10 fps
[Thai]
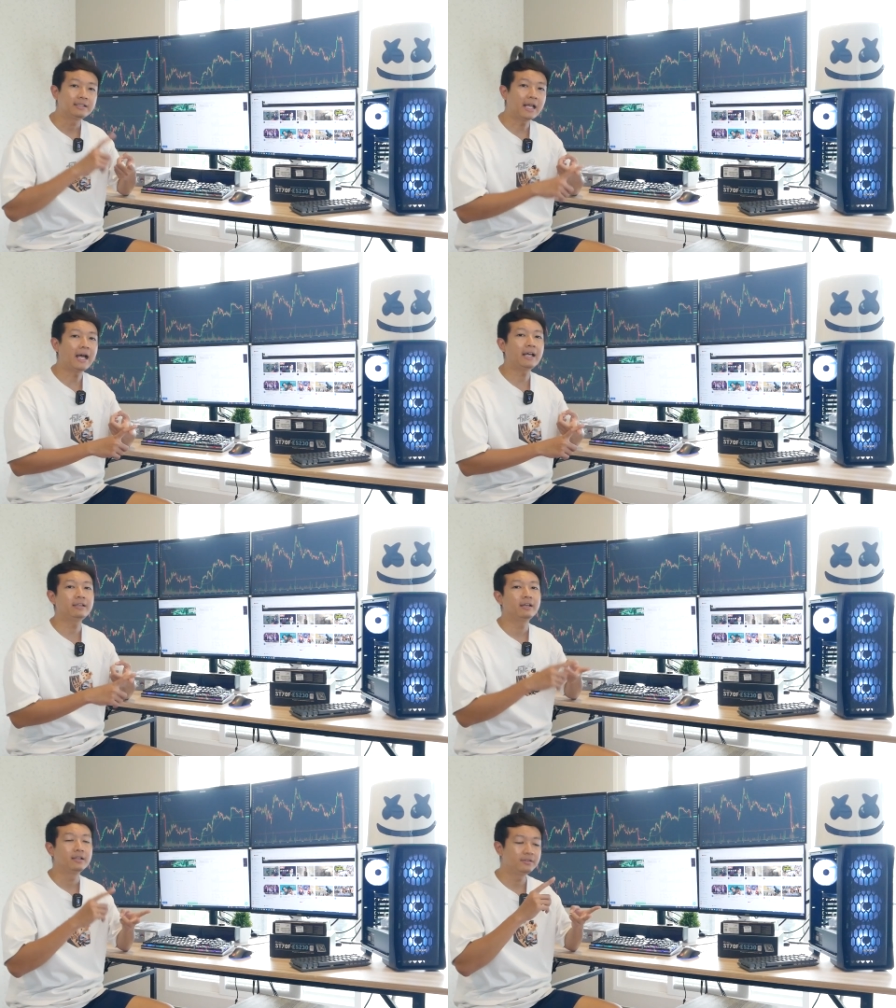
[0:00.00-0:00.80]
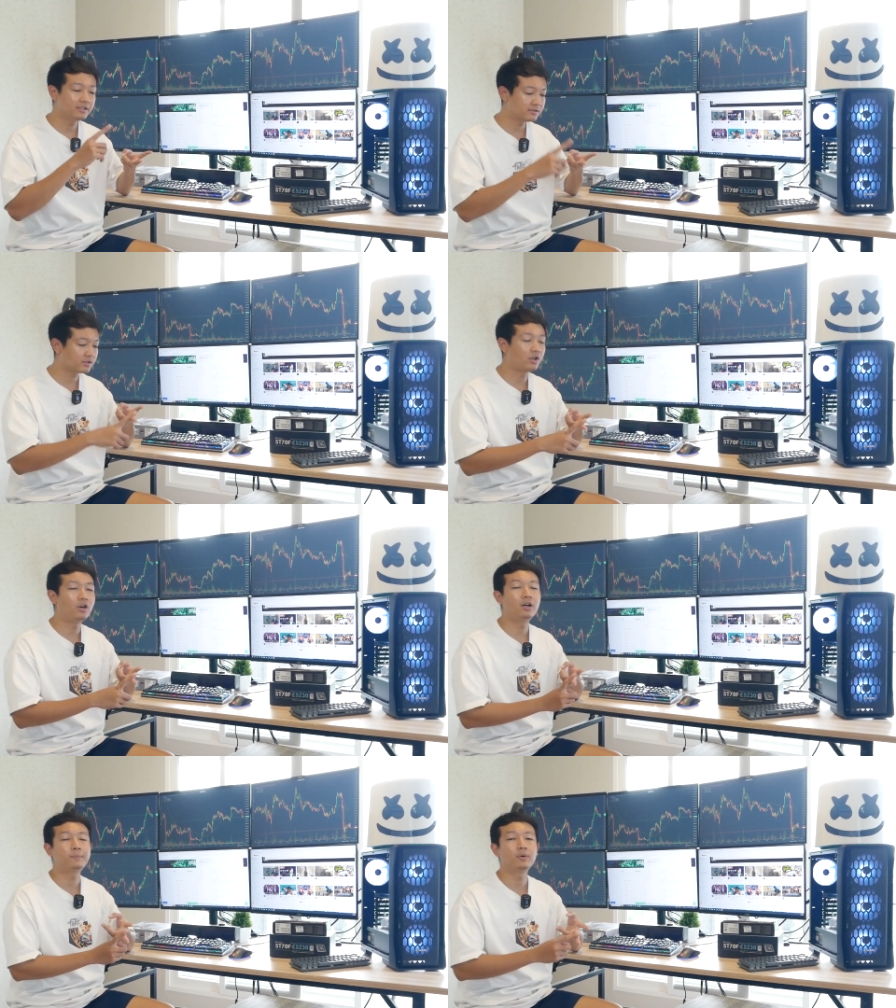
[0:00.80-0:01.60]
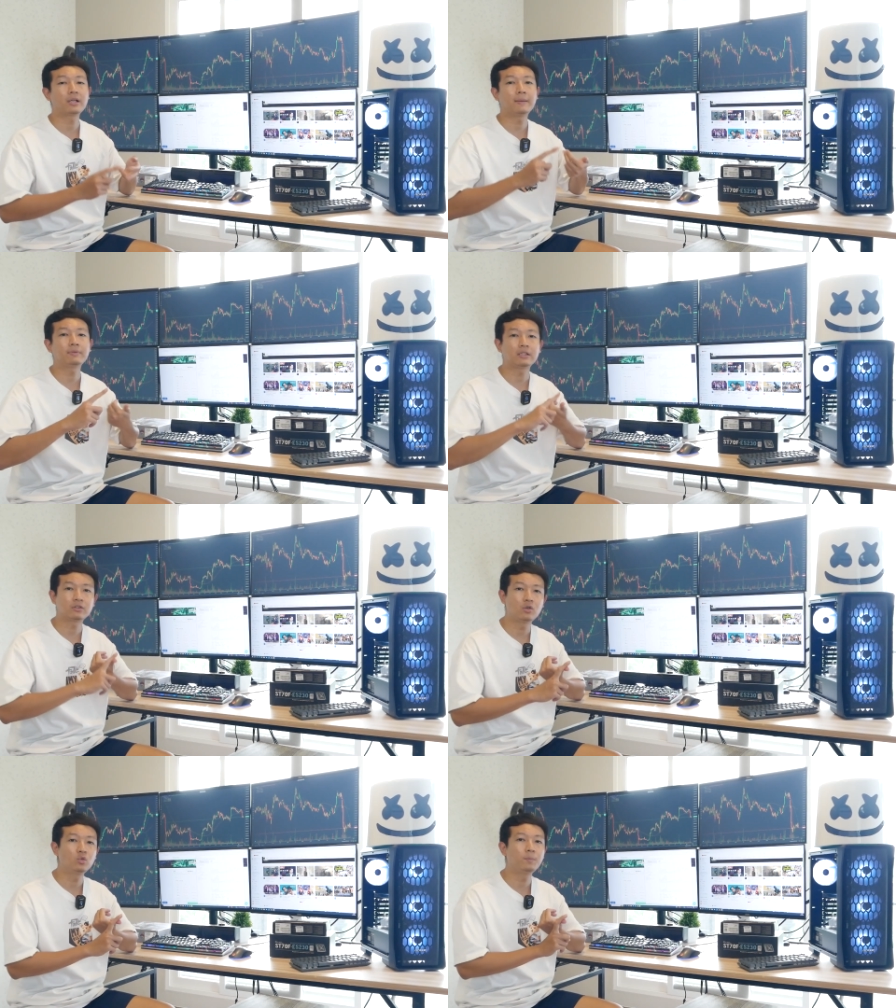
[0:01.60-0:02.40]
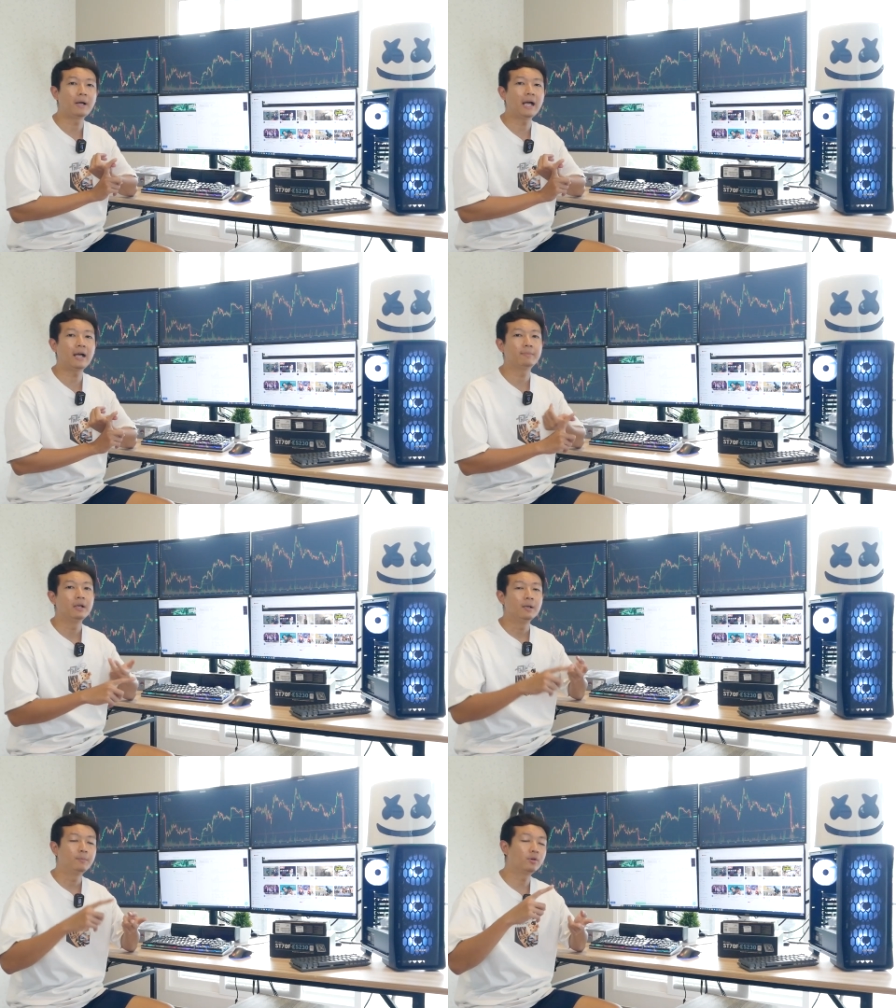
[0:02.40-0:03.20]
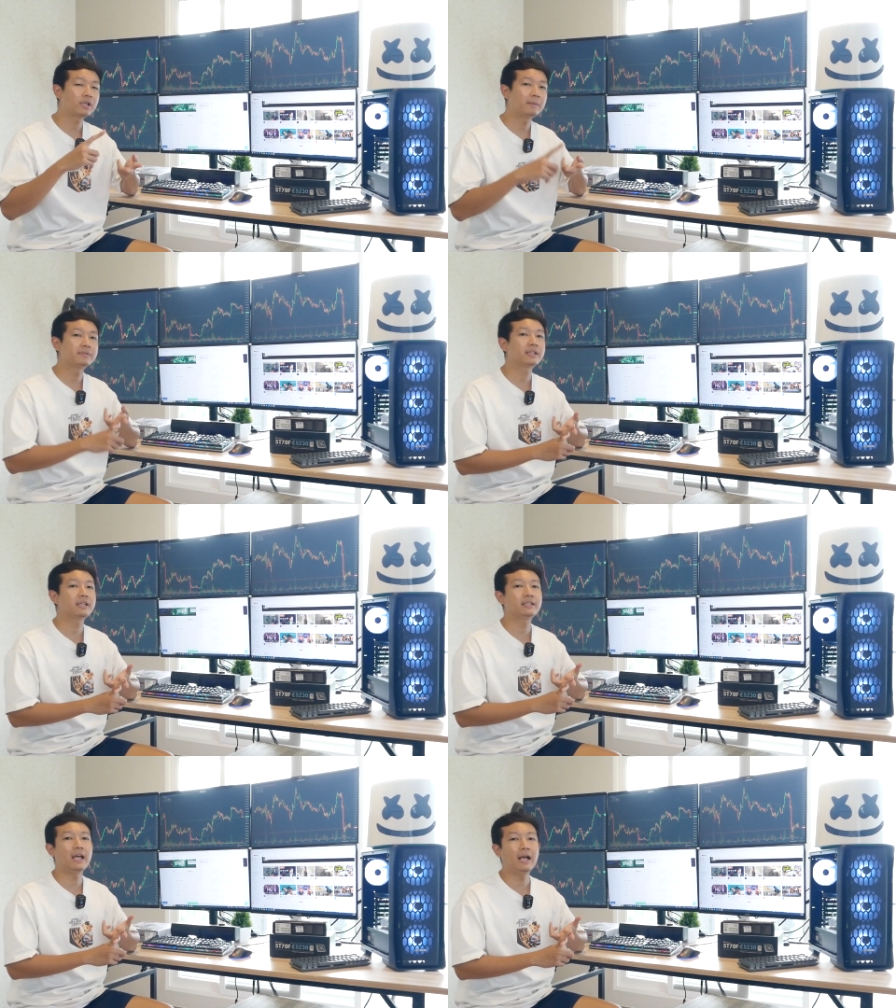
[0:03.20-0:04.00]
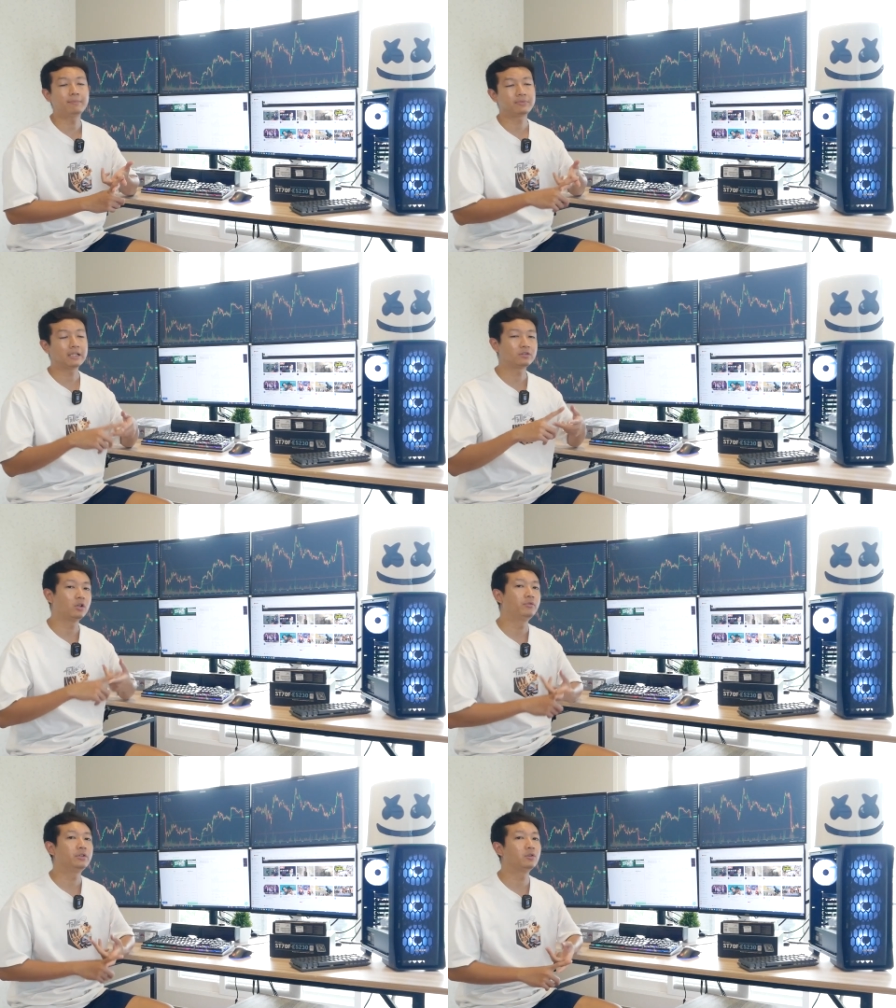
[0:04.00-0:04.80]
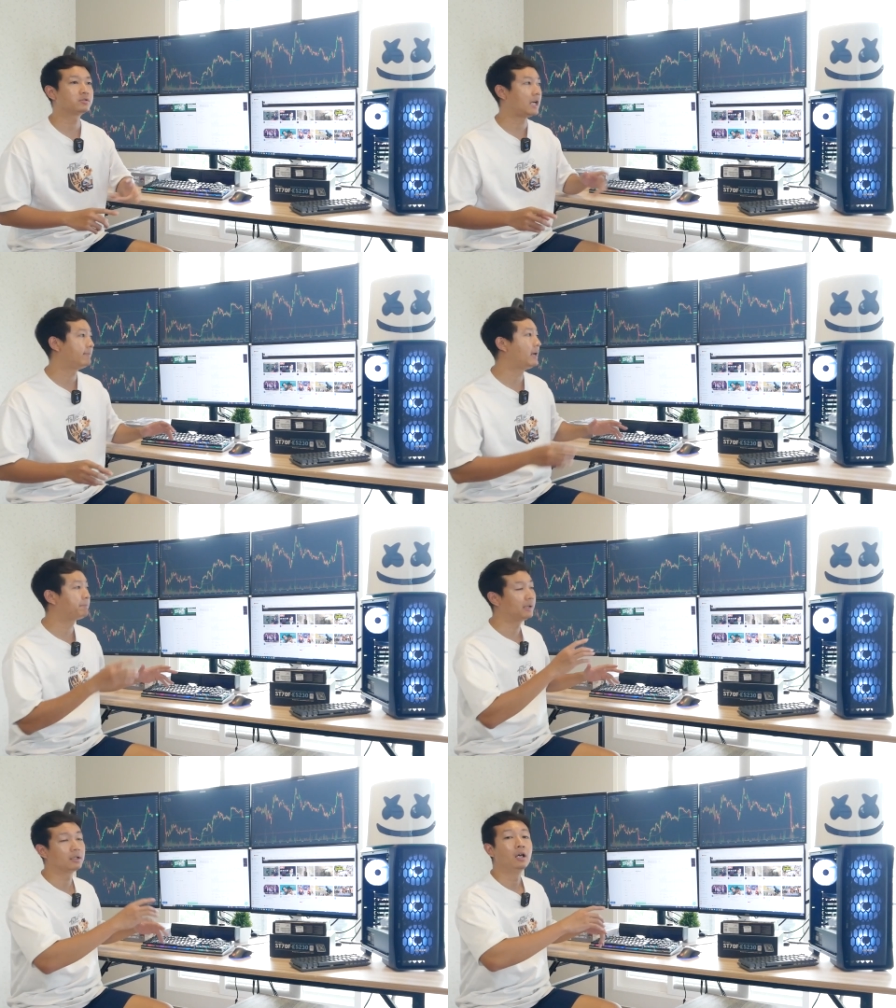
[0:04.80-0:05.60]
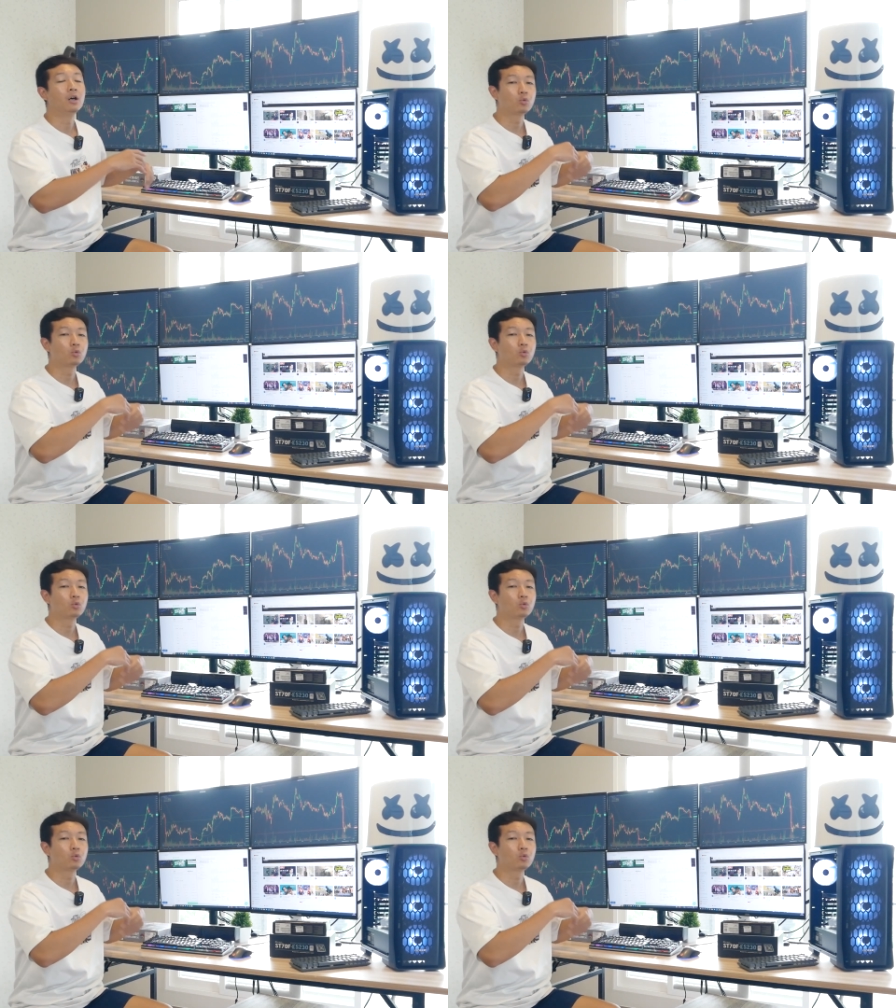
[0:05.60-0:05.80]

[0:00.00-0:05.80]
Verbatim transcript: Line Discord โปรแกรมตัดต่อรูปภาพโปรแกรม SketchUp ตัดต่อวิดีโอสามารถเปิด